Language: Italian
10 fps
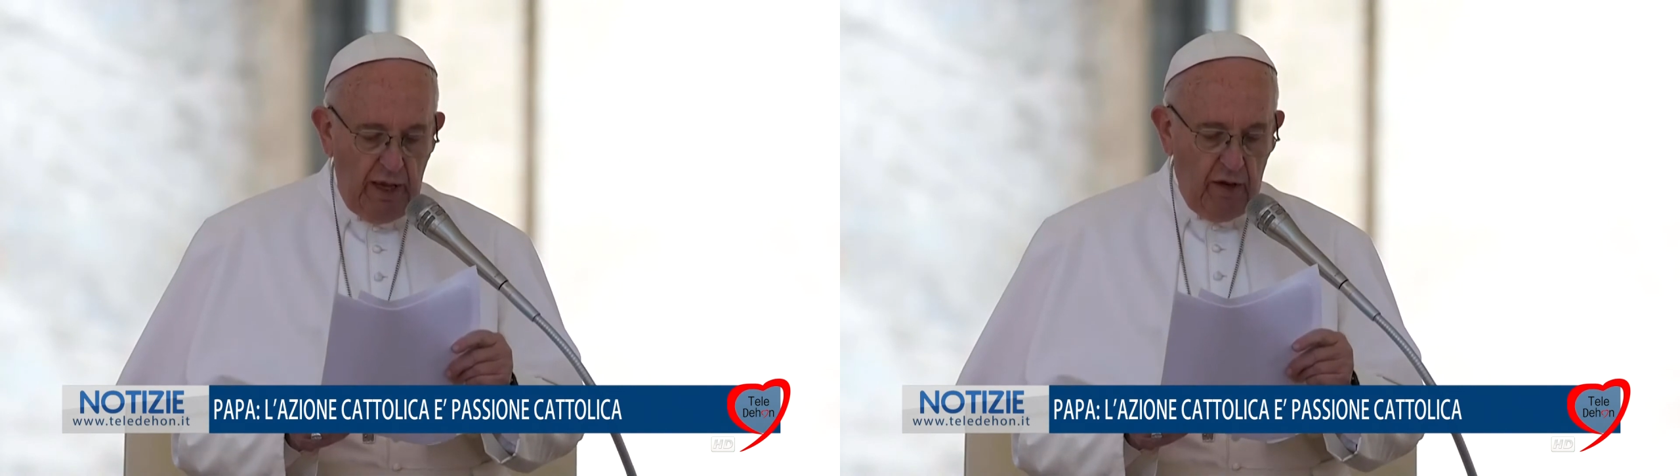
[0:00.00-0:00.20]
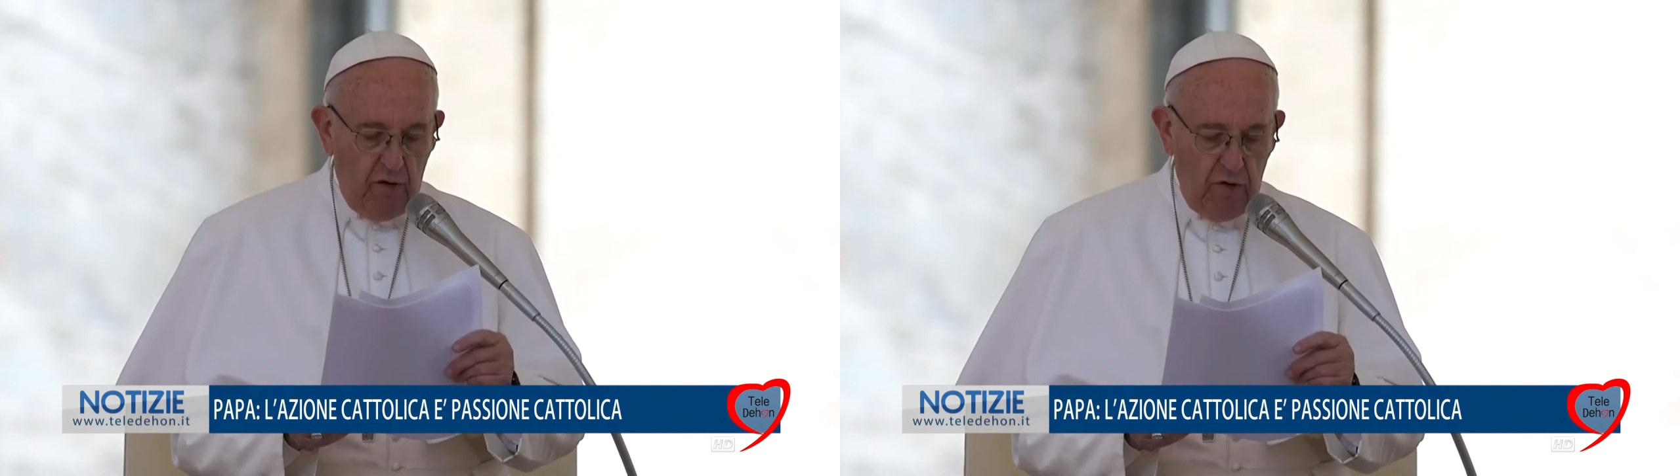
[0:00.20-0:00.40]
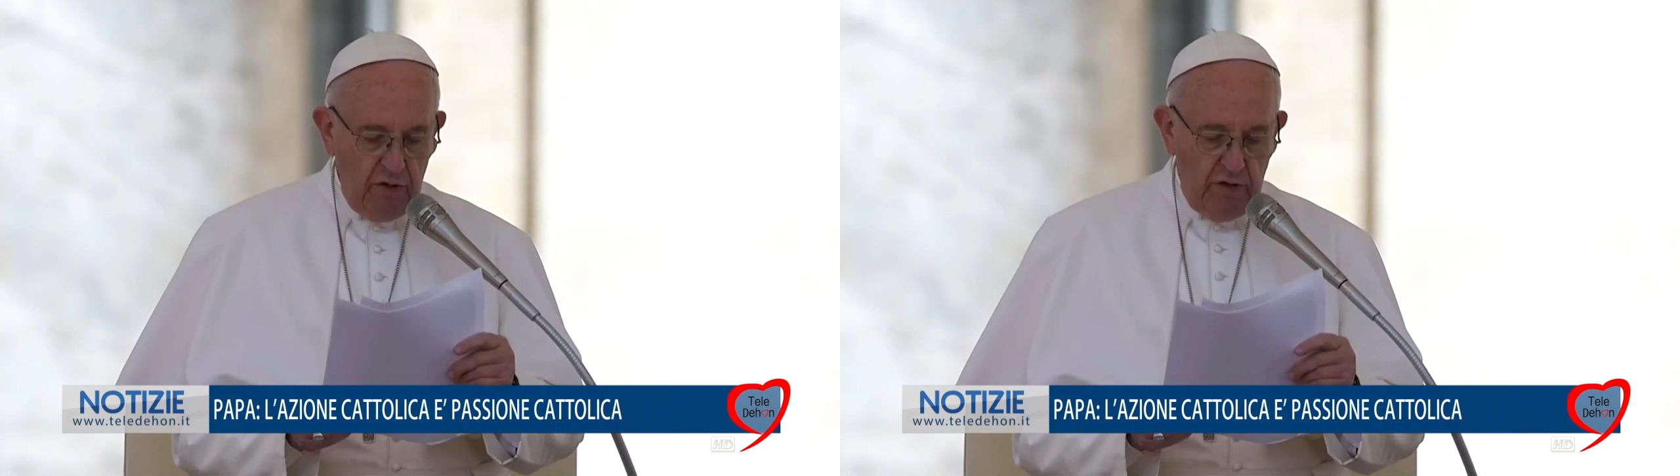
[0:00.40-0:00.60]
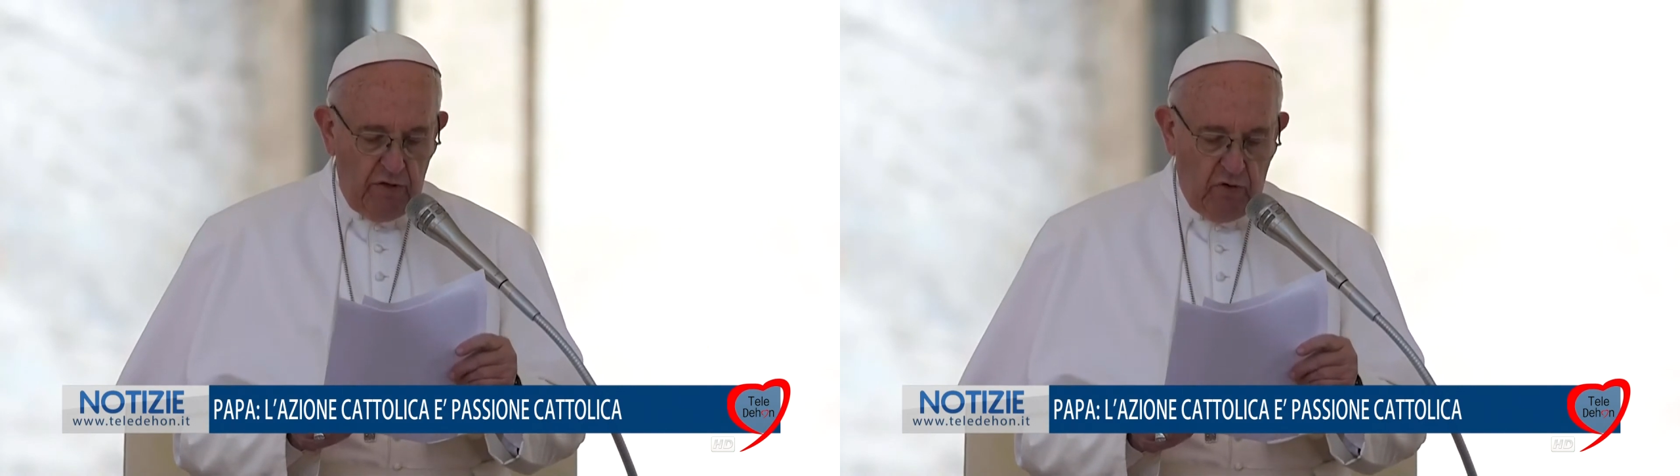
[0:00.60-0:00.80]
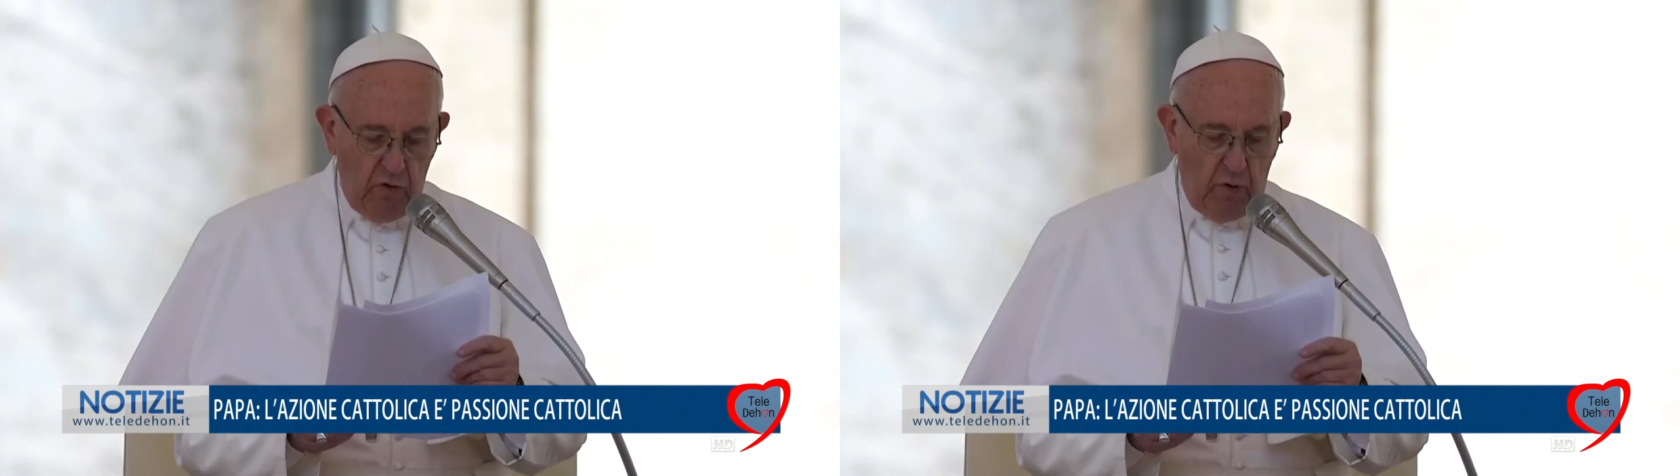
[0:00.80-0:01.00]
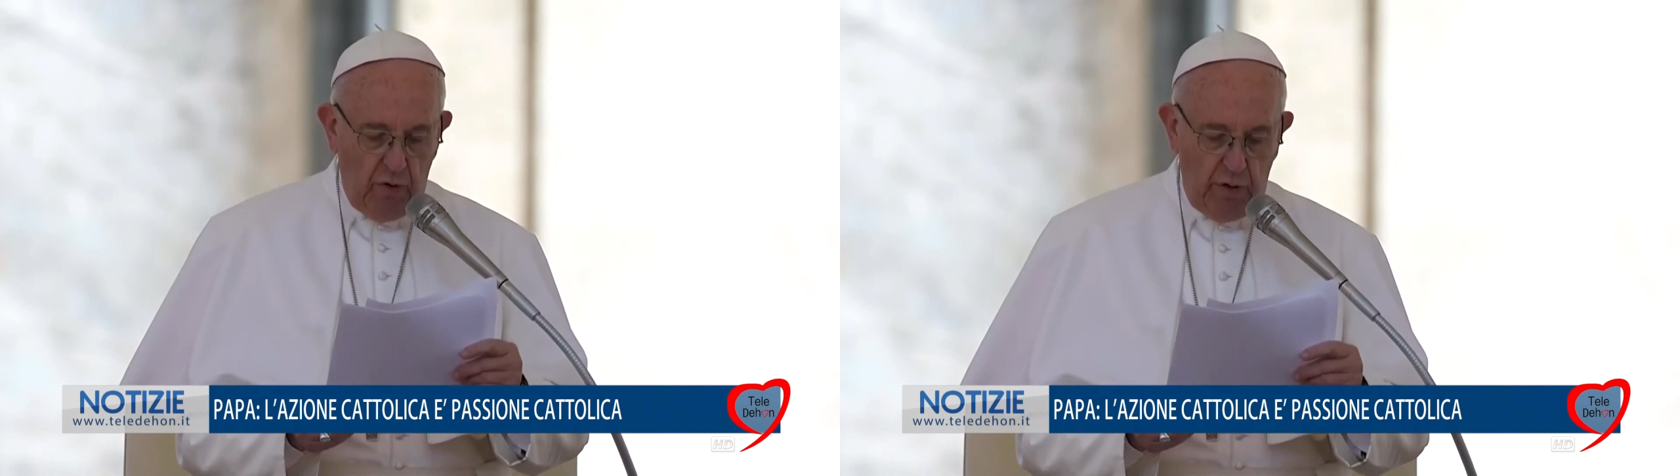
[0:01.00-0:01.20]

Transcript: condizione